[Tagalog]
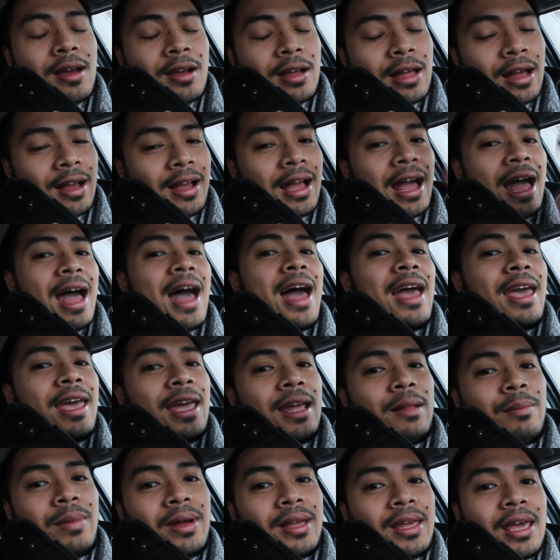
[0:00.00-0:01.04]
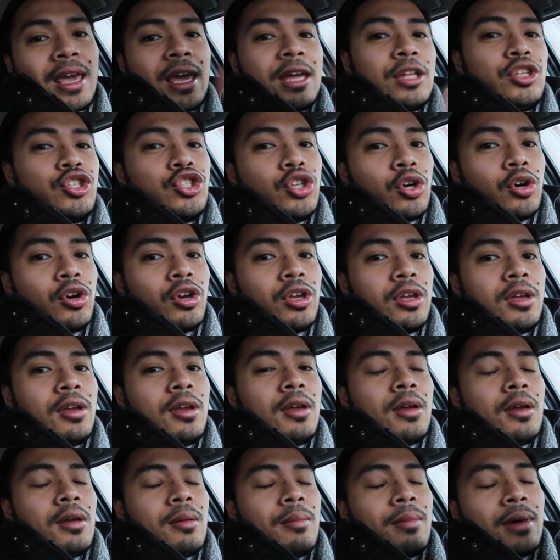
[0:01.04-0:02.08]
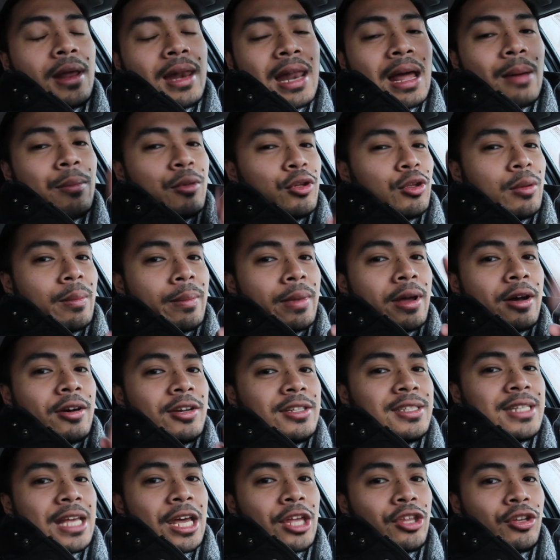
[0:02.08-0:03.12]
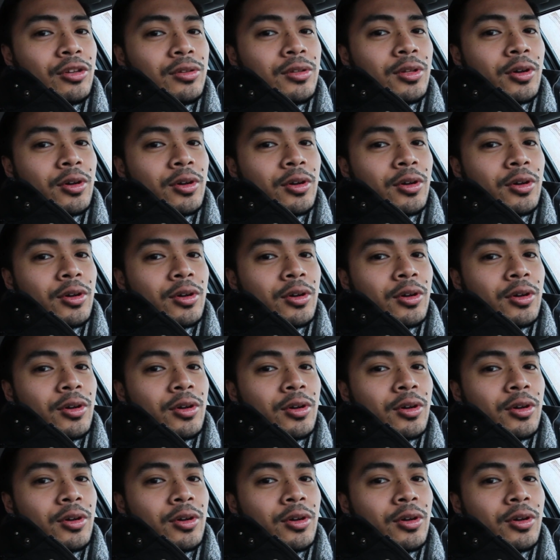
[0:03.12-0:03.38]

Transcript: Kakain, mag -e enjoy Malaman niyo mamaya kung saan yun.